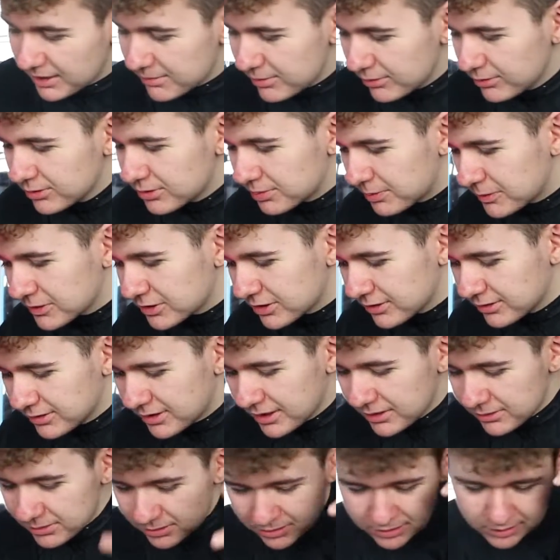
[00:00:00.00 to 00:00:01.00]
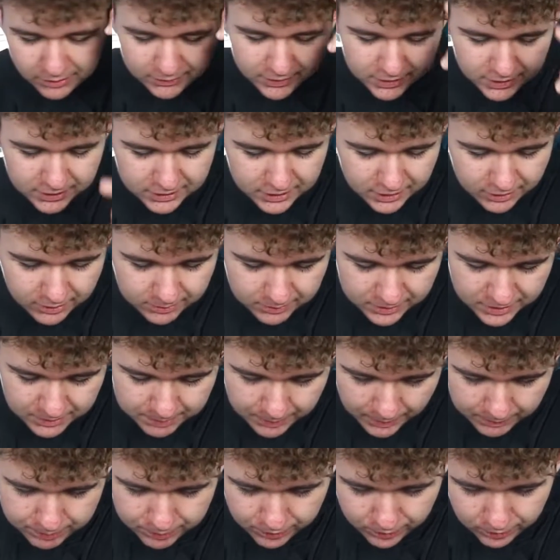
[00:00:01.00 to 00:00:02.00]
sabots. Je pense euh, au-dessus, on va déjà commencer
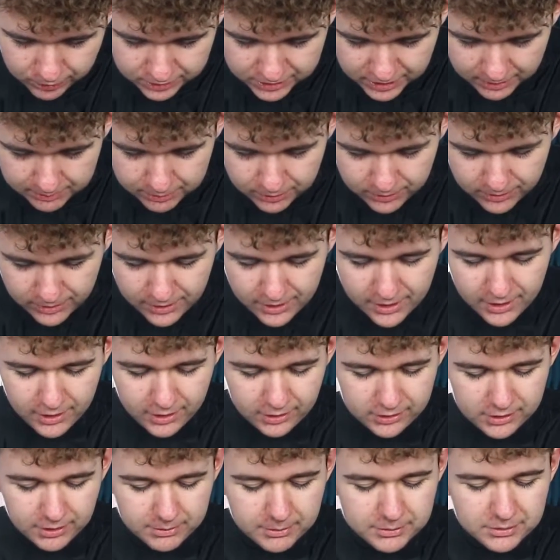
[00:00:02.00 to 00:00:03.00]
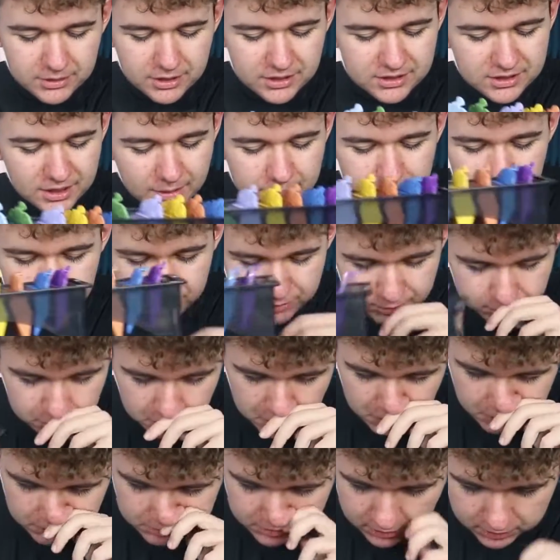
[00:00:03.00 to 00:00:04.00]
par le plus gros sabot. On a même des sabots de couleur,